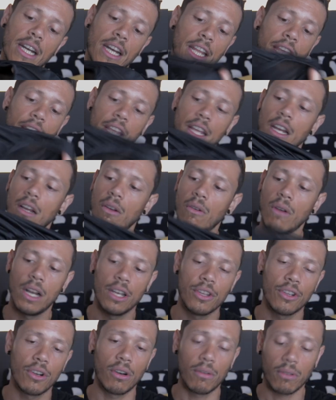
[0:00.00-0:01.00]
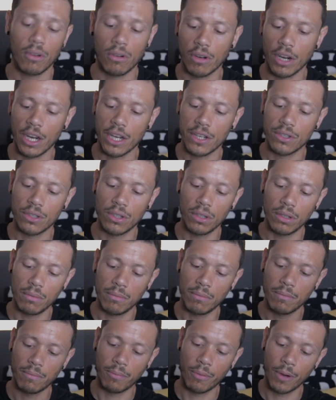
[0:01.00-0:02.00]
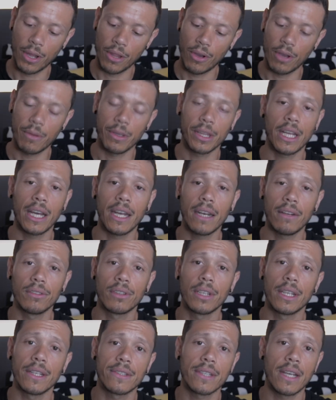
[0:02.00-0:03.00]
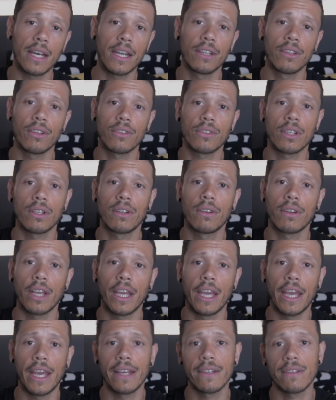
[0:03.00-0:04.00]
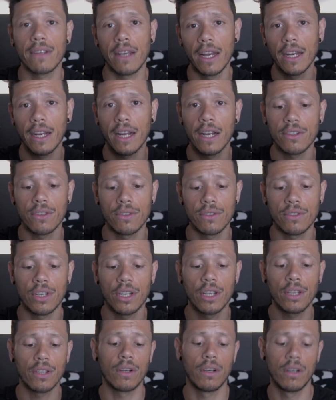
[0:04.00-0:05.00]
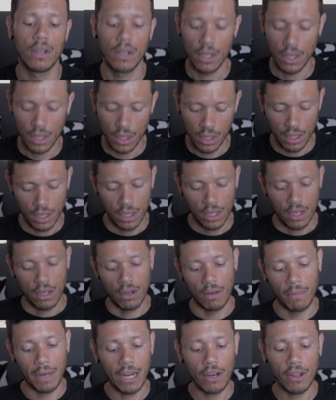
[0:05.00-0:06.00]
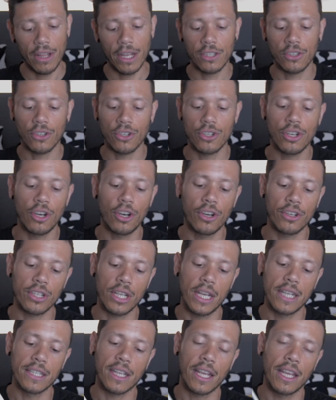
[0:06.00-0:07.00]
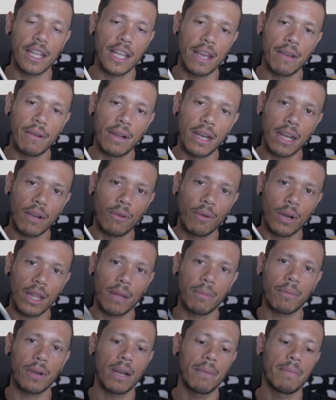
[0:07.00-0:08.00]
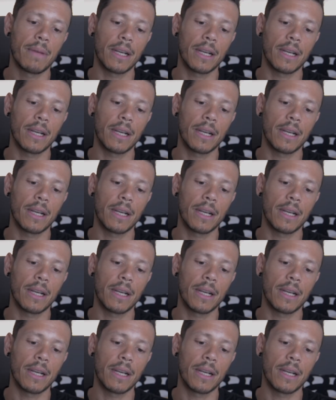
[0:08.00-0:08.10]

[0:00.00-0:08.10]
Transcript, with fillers: rejilla, la cual yo con esto puedo evitar utilizar entonces lo que es el calzoncillo. Lo malo de estos shorts es que llevan la cuerda por la